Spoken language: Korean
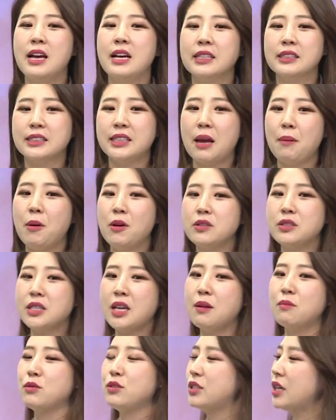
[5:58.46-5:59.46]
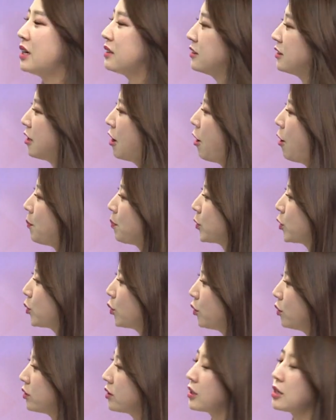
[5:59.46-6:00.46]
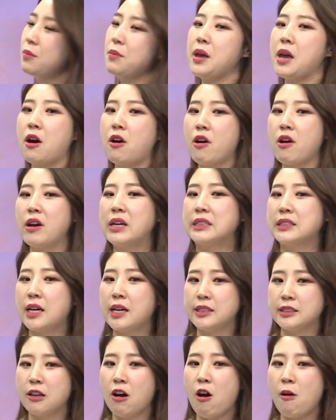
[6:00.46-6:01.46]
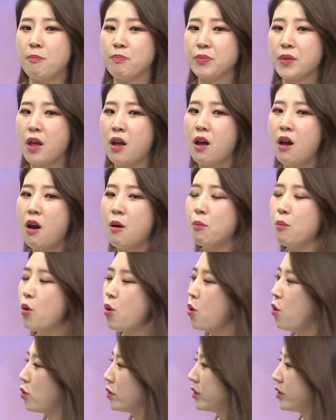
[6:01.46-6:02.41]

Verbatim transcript: 세 번째 문장은요. 이런 느낌이에요. 회사에서. 뭐